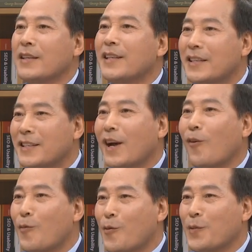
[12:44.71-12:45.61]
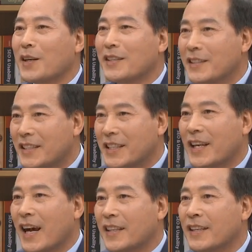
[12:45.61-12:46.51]
이제 음. 지나고 보면 그
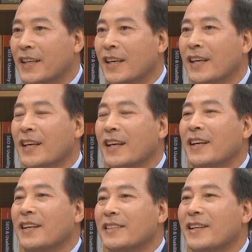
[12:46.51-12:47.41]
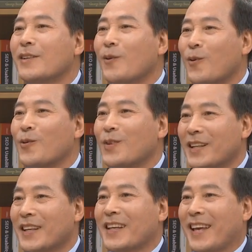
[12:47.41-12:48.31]
기간이 네. 저를
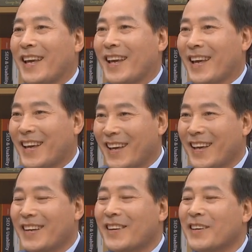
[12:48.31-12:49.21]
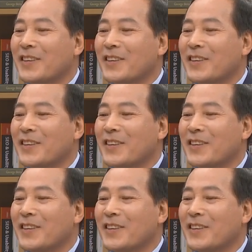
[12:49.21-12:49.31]
오늘 이렇게 네.